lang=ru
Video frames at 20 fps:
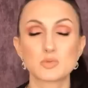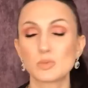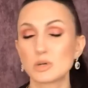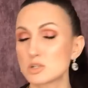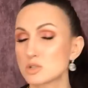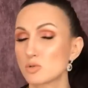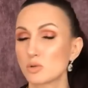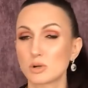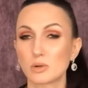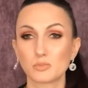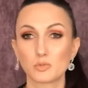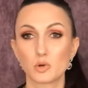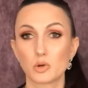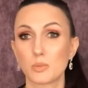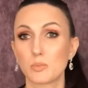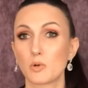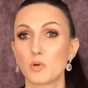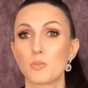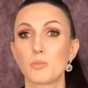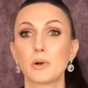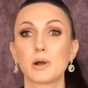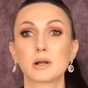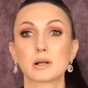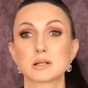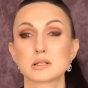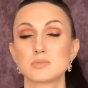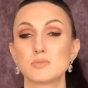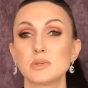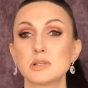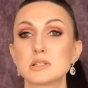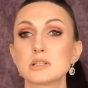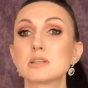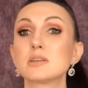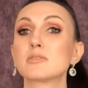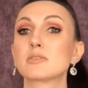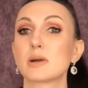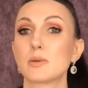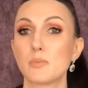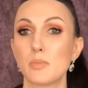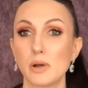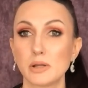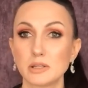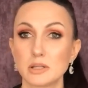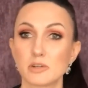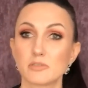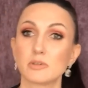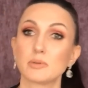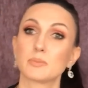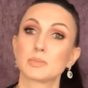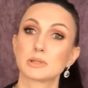Я столько много покупаю косметики в компании Эльфен,